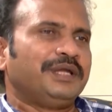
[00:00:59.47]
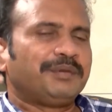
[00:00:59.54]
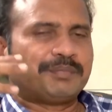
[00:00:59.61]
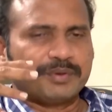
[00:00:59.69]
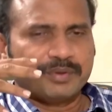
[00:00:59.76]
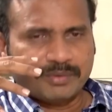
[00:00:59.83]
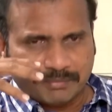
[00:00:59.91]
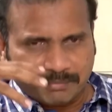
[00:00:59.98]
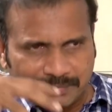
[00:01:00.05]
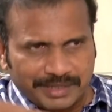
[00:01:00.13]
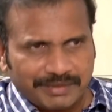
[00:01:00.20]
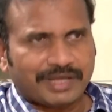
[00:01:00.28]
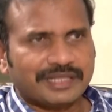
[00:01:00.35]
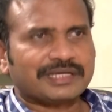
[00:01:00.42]
ఇప్పుడు
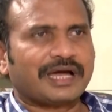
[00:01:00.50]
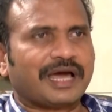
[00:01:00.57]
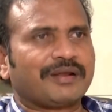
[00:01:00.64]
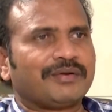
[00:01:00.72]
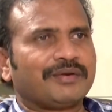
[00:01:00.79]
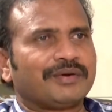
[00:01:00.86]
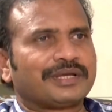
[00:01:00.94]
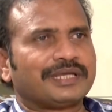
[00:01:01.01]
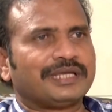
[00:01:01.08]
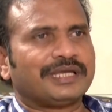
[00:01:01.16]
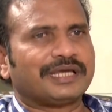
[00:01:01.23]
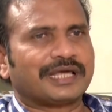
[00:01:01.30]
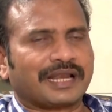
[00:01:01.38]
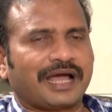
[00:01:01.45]
మేము అధికారంలోకి
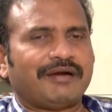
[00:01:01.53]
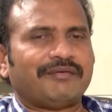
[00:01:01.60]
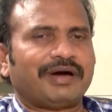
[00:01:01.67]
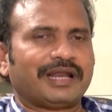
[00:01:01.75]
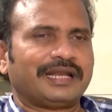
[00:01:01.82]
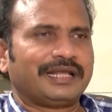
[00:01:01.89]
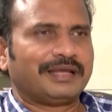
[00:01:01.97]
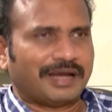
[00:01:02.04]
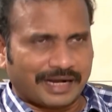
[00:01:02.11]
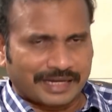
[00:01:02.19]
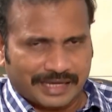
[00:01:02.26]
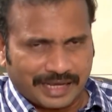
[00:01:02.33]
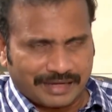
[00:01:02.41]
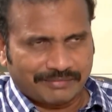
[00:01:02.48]
రావాలనే
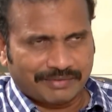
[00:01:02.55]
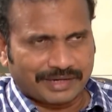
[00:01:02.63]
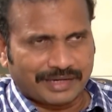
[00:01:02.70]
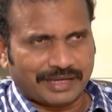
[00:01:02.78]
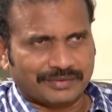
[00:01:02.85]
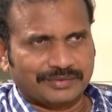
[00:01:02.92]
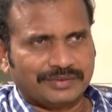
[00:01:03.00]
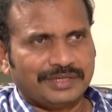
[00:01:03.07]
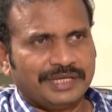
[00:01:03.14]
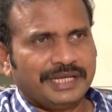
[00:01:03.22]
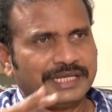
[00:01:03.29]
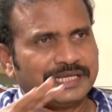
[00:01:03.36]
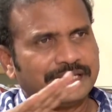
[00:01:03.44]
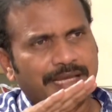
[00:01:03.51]
అణగారిన వర్గాలు
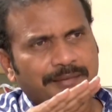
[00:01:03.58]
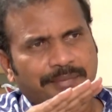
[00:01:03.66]
ఏ